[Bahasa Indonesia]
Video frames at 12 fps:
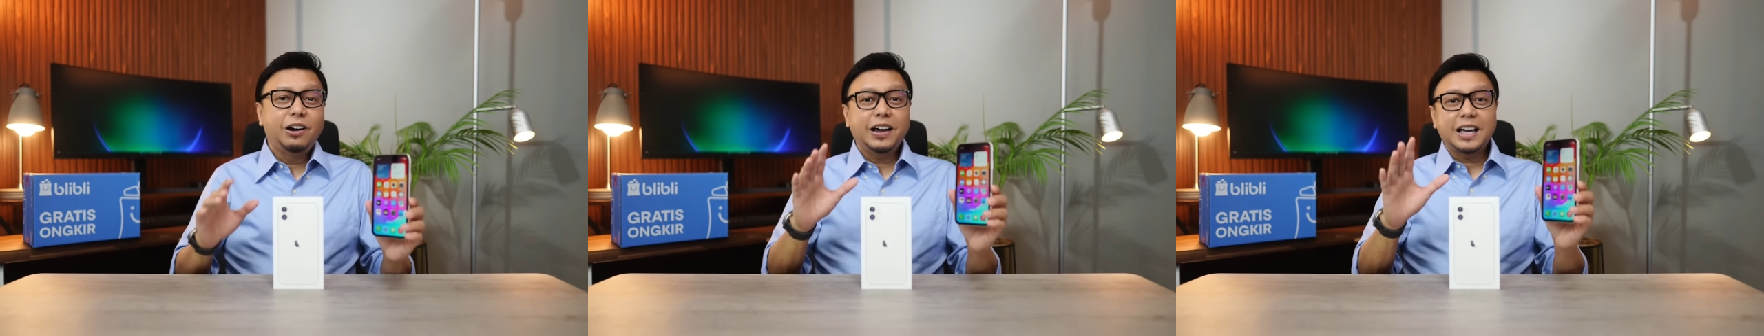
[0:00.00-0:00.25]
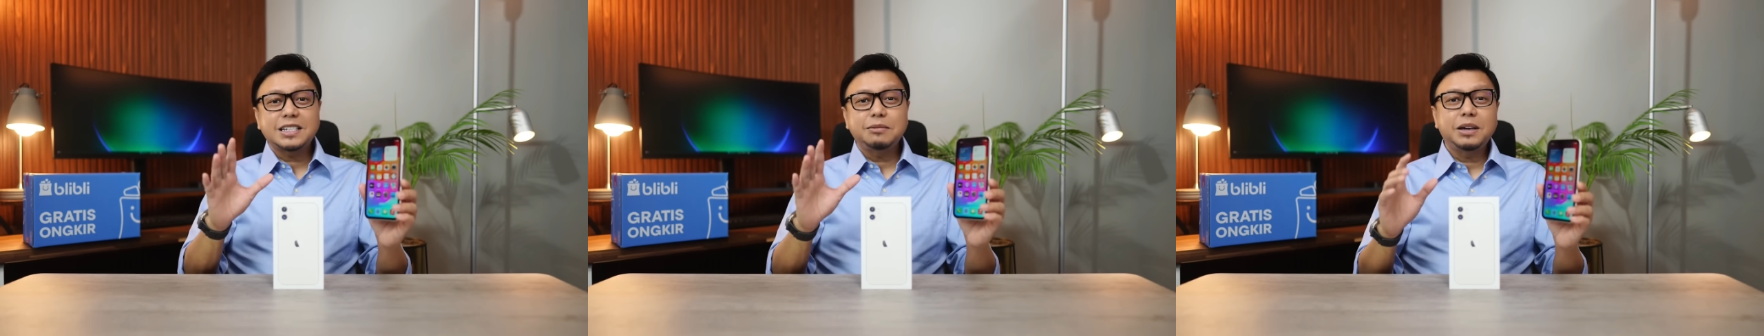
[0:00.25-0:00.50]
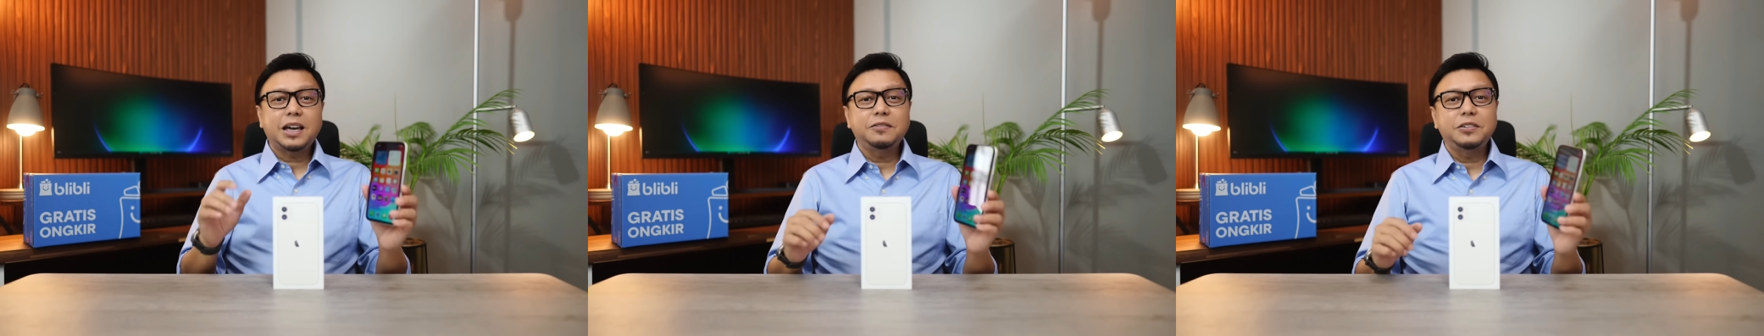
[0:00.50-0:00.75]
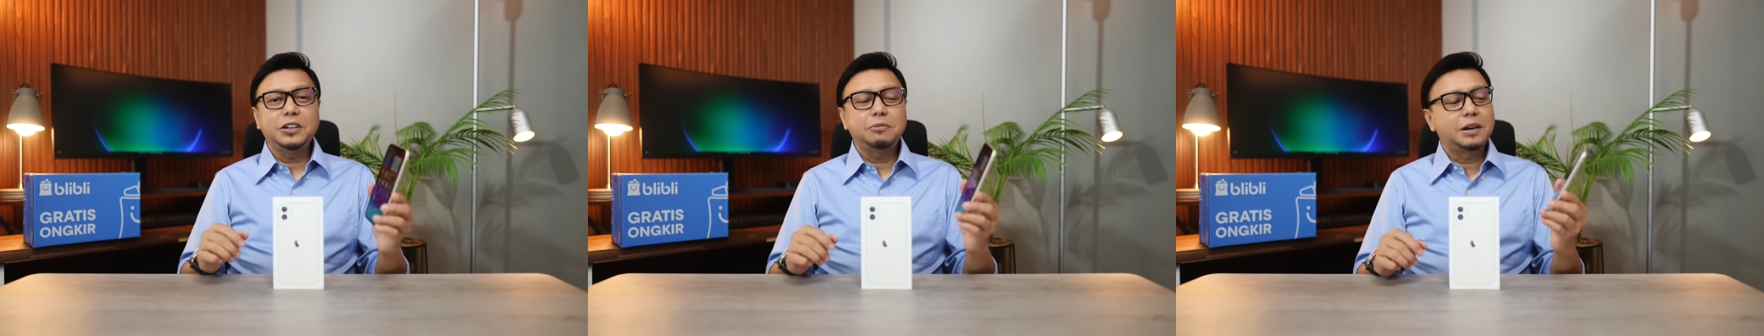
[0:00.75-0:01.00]
Oke guys, demikian
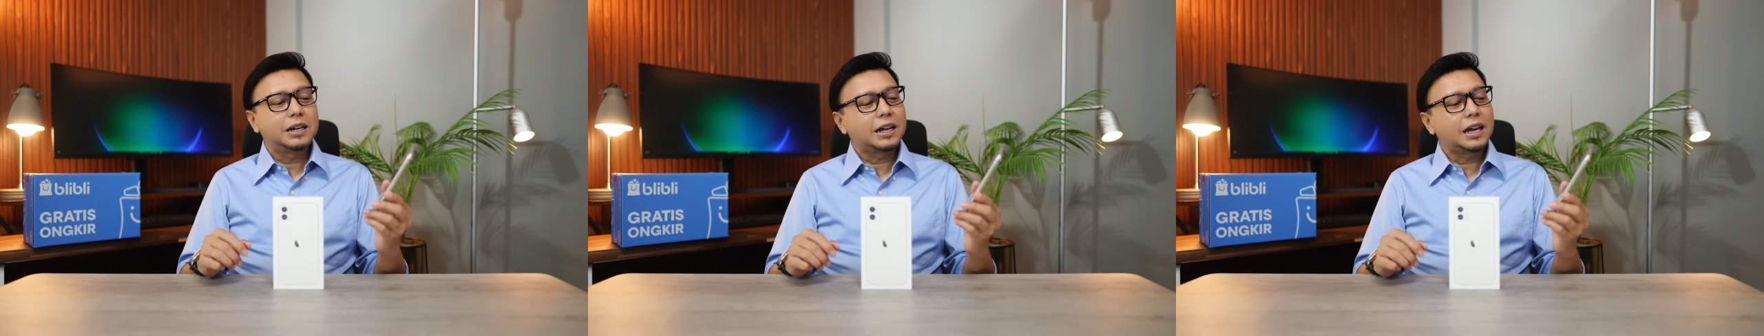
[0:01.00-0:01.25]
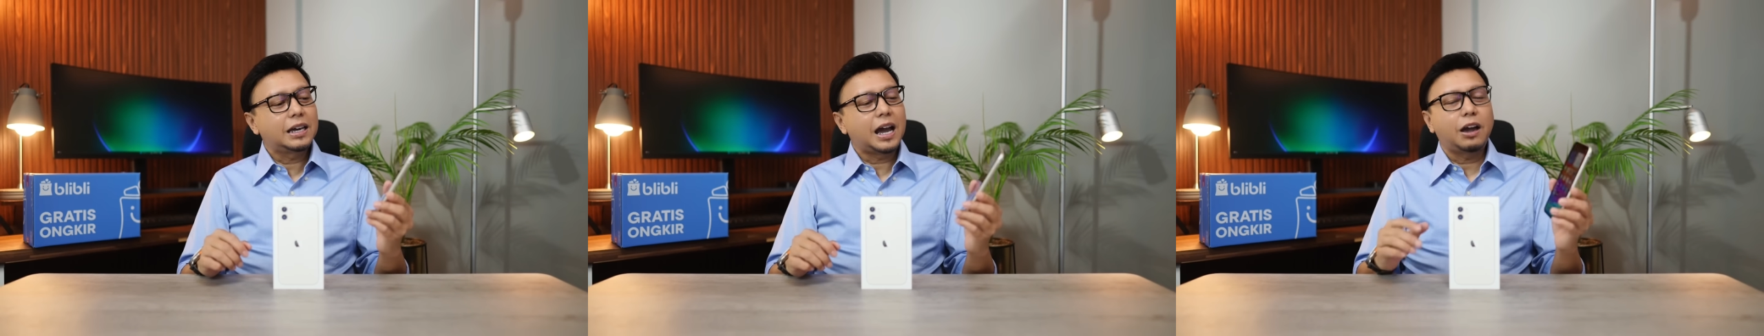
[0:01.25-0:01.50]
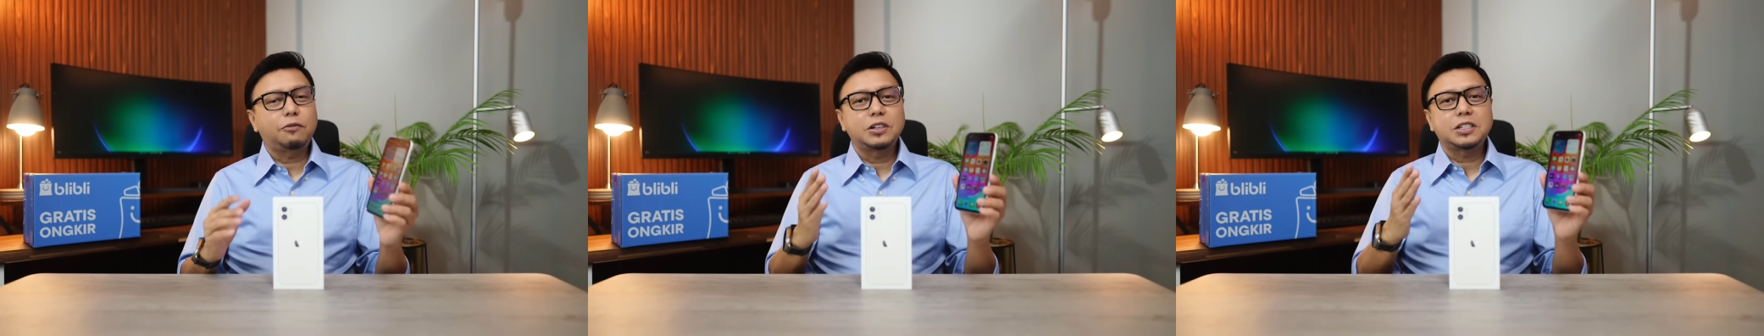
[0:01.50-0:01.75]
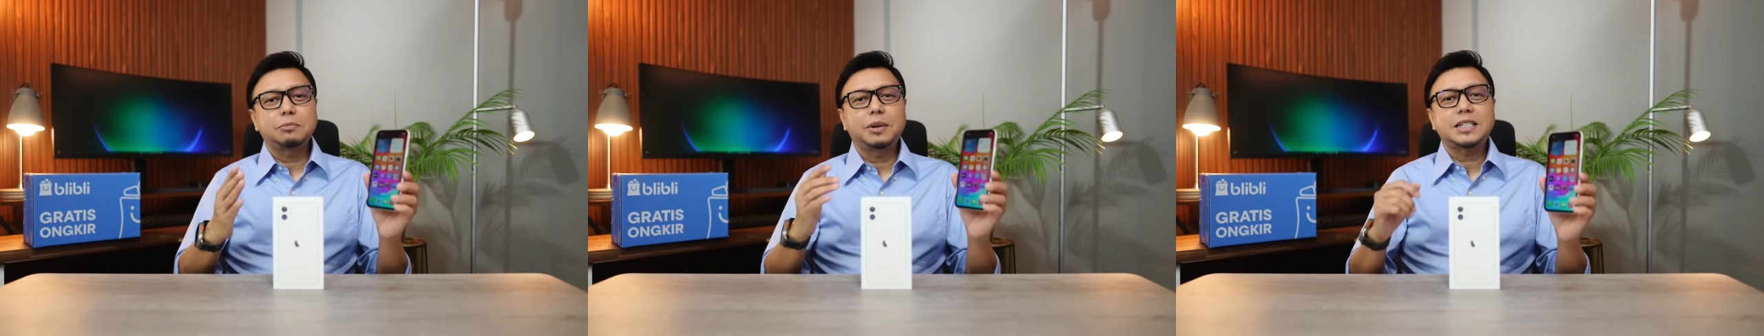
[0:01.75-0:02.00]
video mengenai
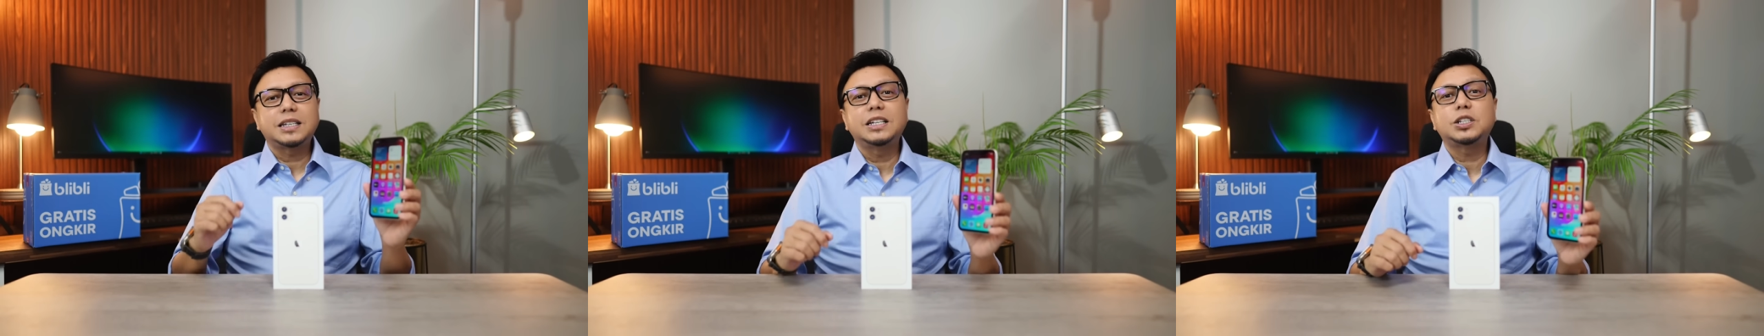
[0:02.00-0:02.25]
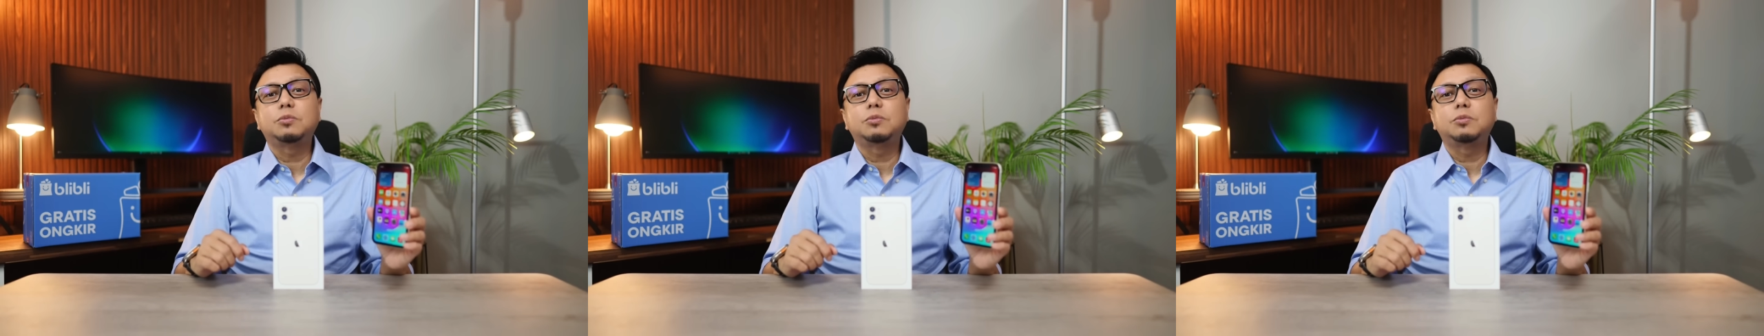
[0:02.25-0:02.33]
iPhone 11 ini.